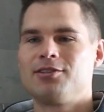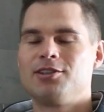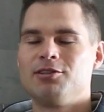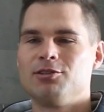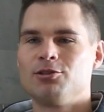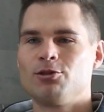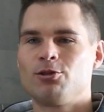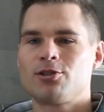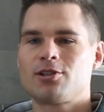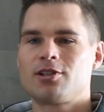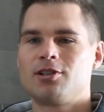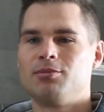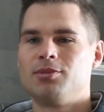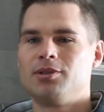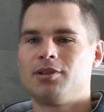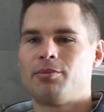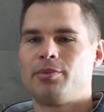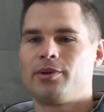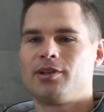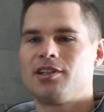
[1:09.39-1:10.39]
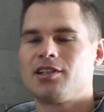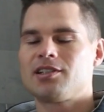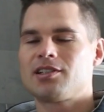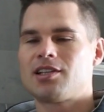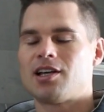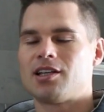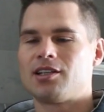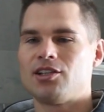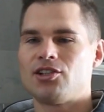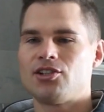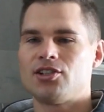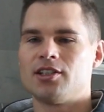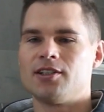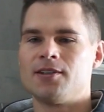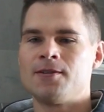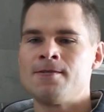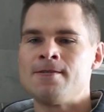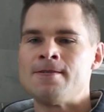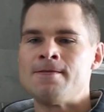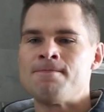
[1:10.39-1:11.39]
в 90-е было
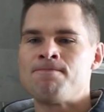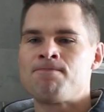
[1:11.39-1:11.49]
предостаточно.